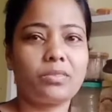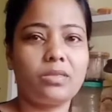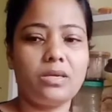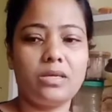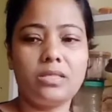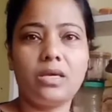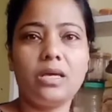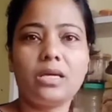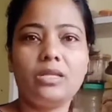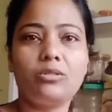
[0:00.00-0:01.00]
যে দিয়ে
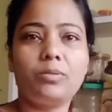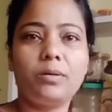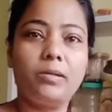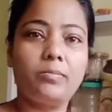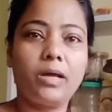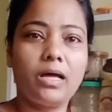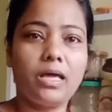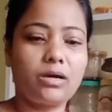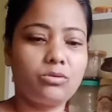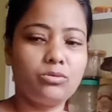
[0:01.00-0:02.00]
কিন্তু ভাবলাম না
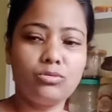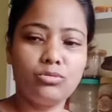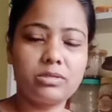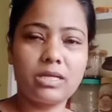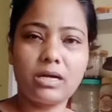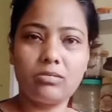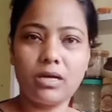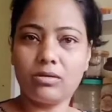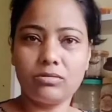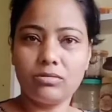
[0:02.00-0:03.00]
এখন নুডলস না
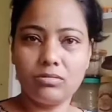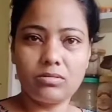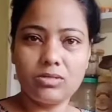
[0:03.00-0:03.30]
করে এখন অন্য